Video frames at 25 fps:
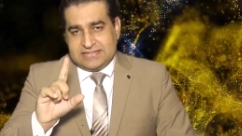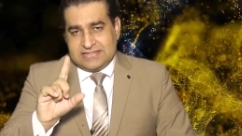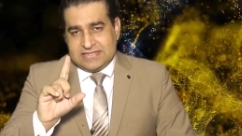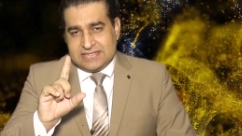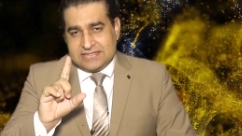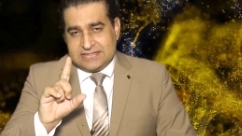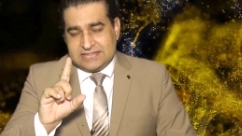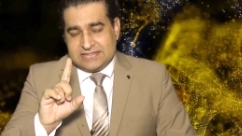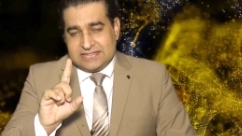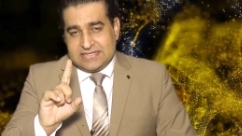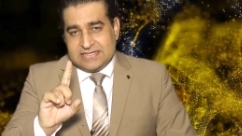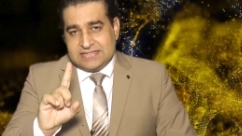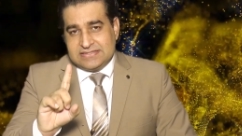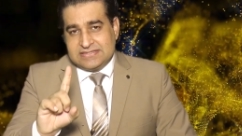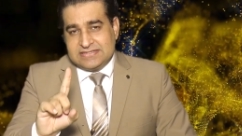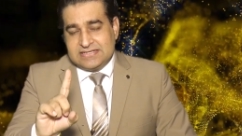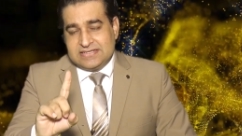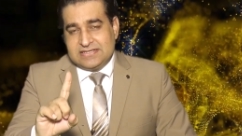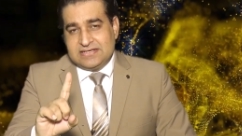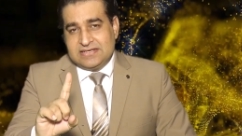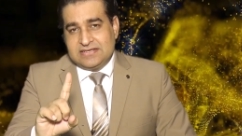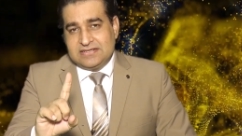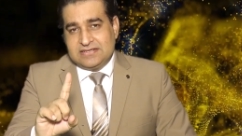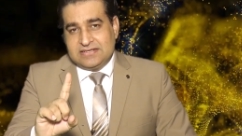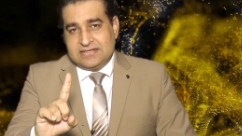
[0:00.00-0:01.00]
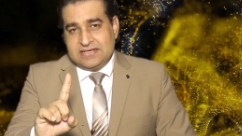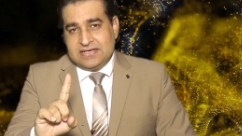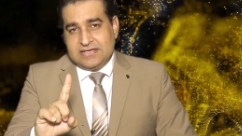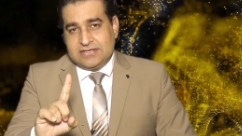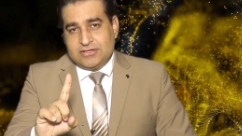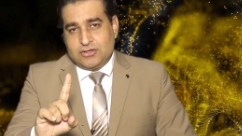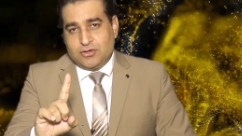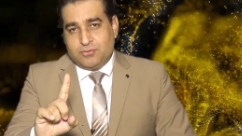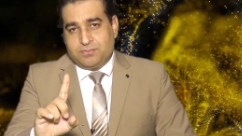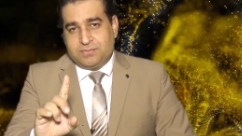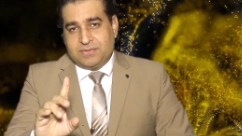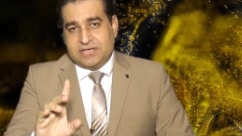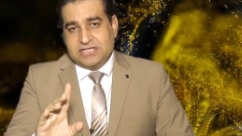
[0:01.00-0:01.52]
जस्ट ये सिंगल क्लिक
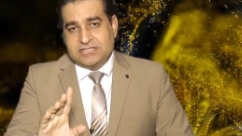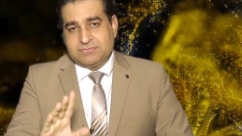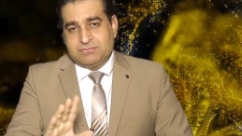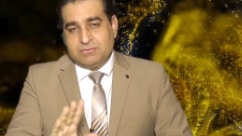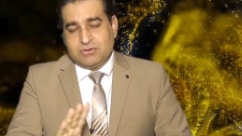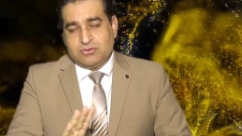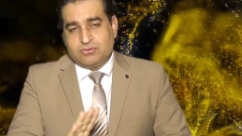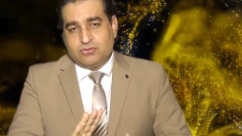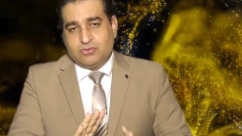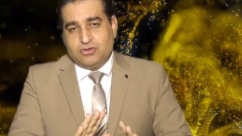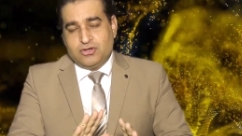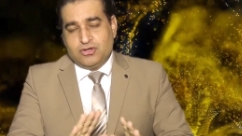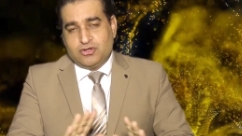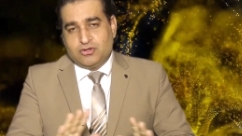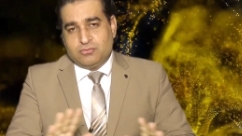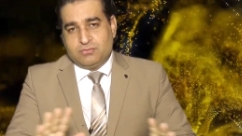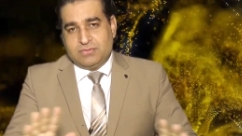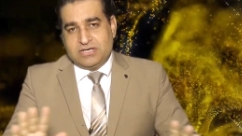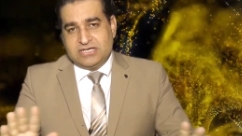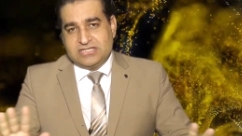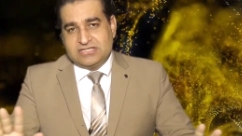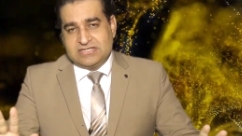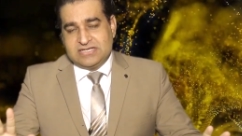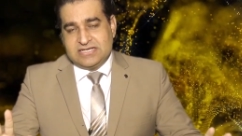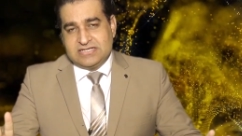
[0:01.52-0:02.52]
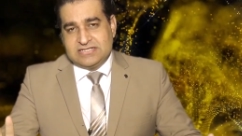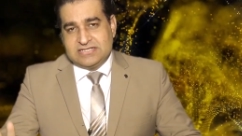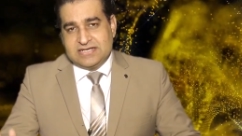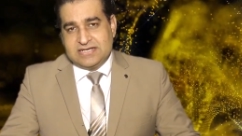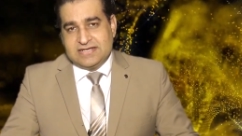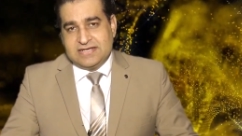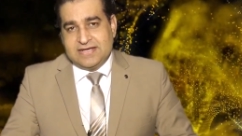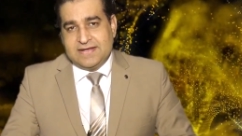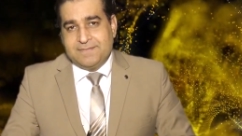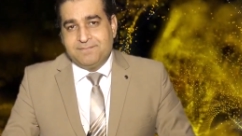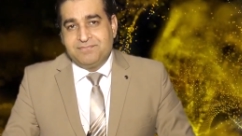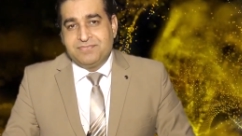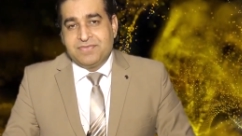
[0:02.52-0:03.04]
के ऊपर इसमें कोई कमेंट्स नहीं
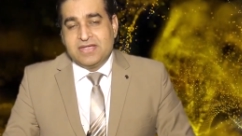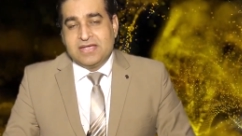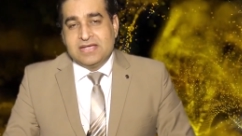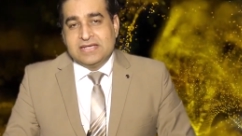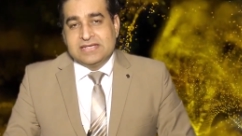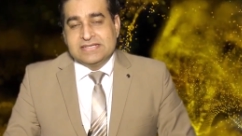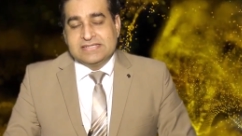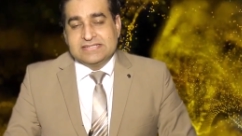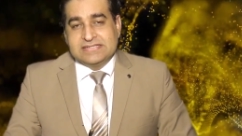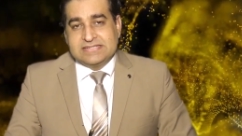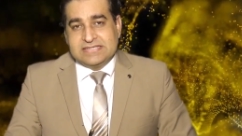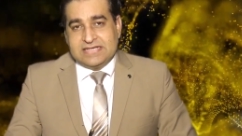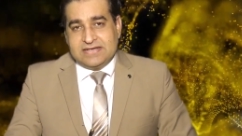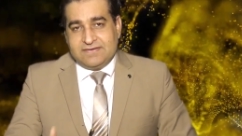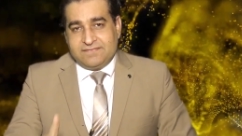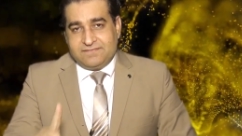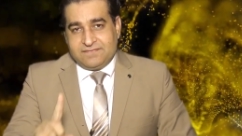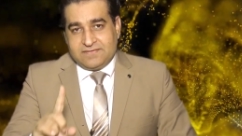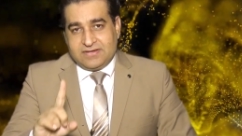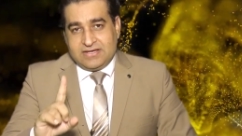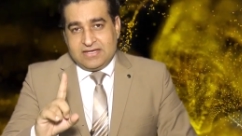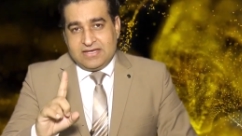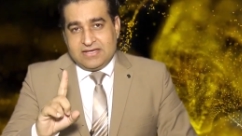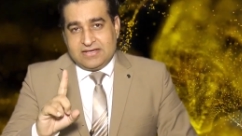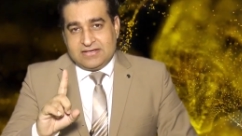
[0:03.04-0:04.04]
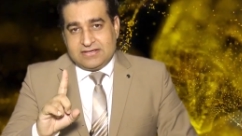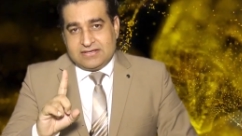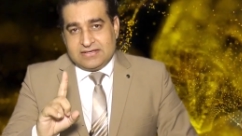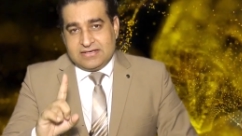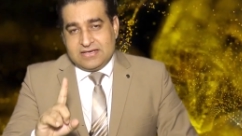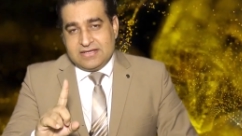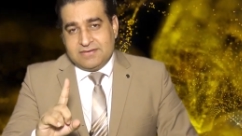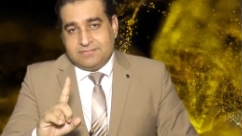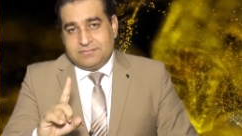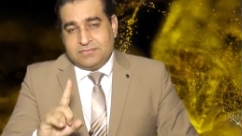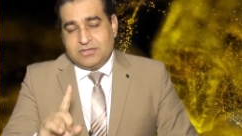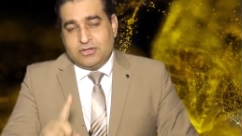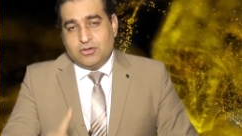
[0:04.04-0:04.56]
चाहिए सिर्फ एक
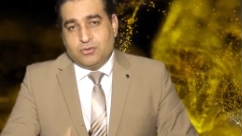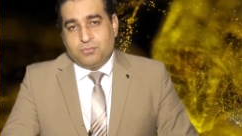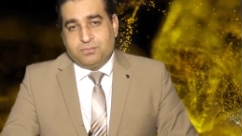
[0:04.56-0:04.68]
क्लिक के